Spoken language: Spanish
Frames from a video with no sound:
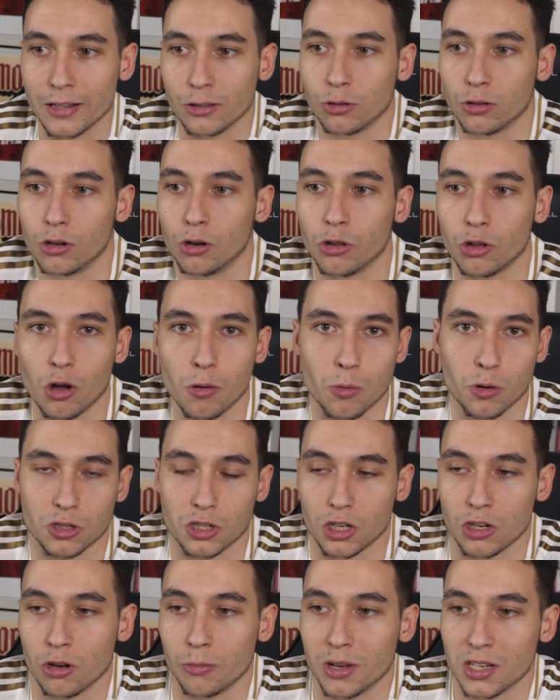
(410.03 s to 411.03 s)
Entonces lo digo por
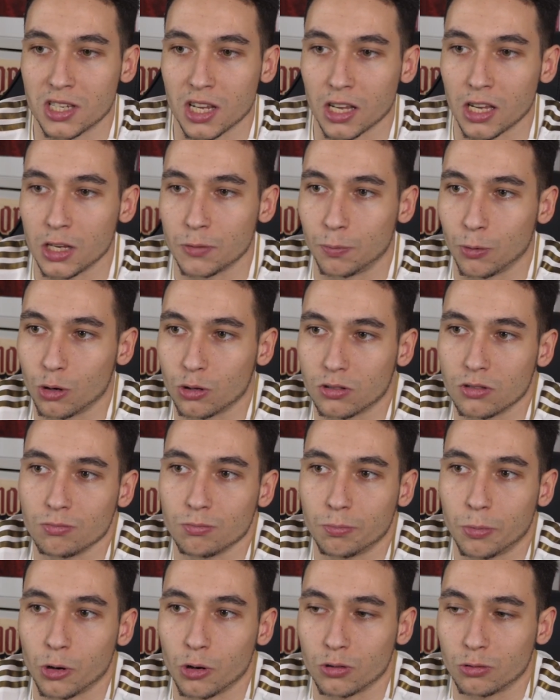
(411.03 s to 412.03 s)
si no me seguís por,
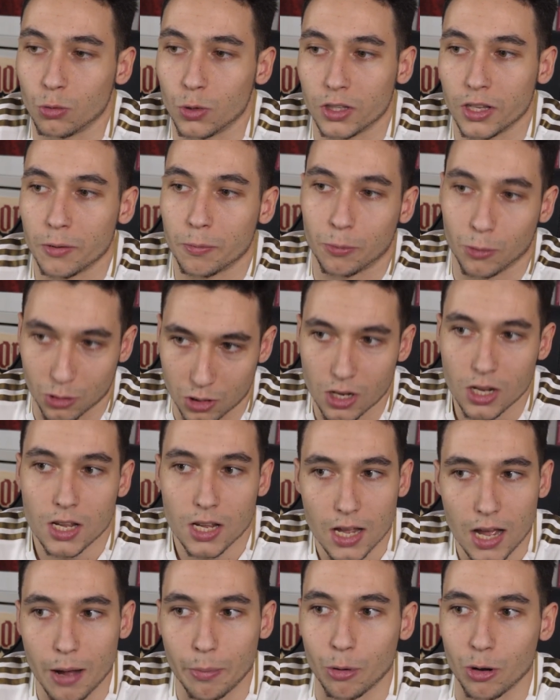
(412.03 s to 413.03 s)
Twitter, pues
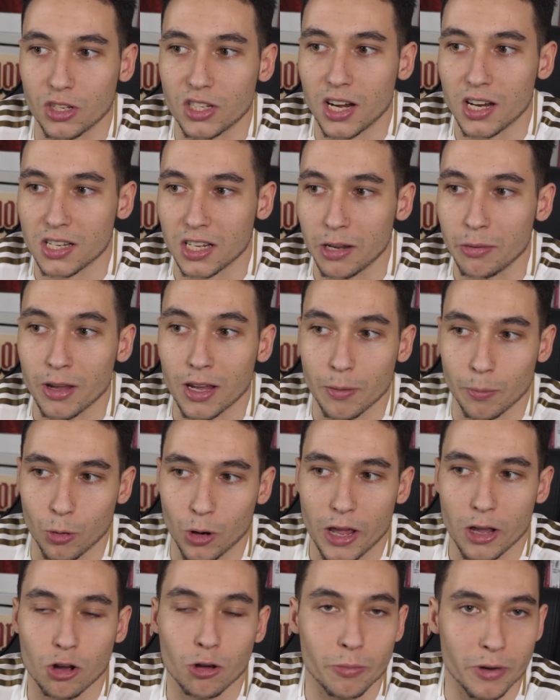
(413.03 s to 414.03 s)
aprovechar a seguirme que
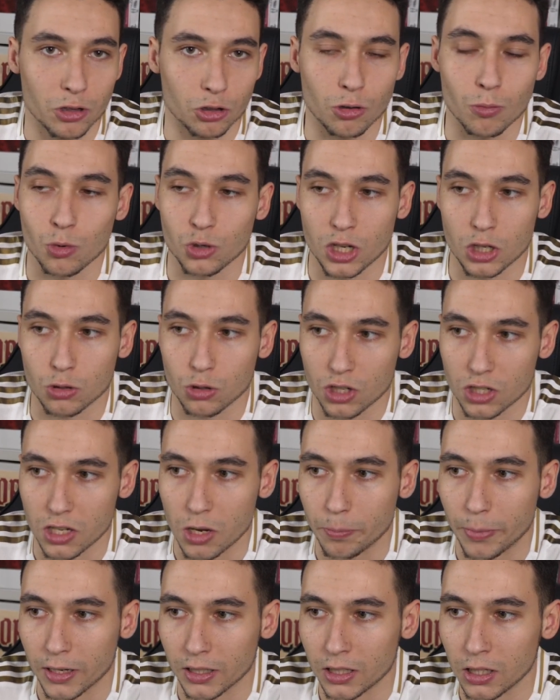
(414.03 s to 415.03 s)
por ahí comento muchas cosas
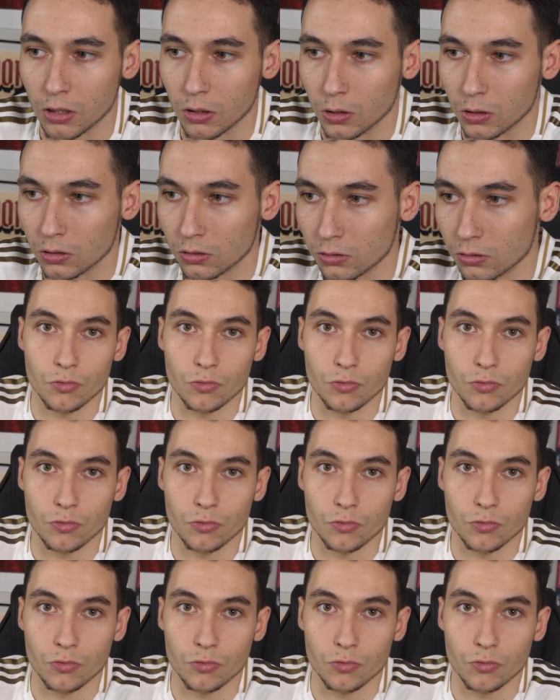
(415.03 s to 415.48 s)
del partido.